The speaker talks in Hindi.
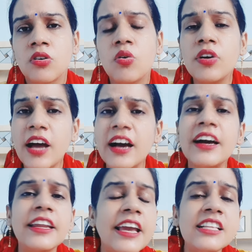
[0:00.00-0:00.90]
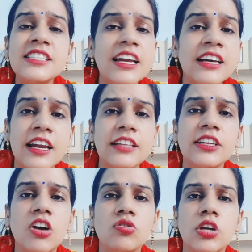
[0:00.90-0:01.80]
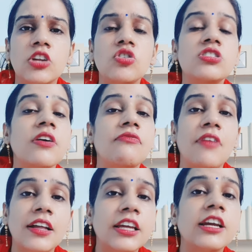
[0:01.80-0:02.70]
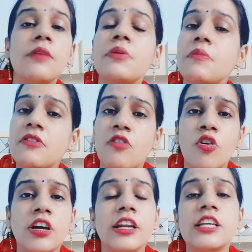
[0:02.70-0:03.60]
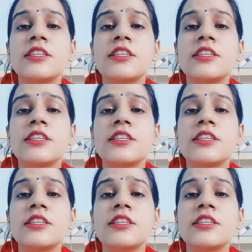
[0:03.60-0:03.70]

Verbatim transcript: और अगर ये इंसान गलत ना होता ना तो इसके फादर कभी भी फोन करके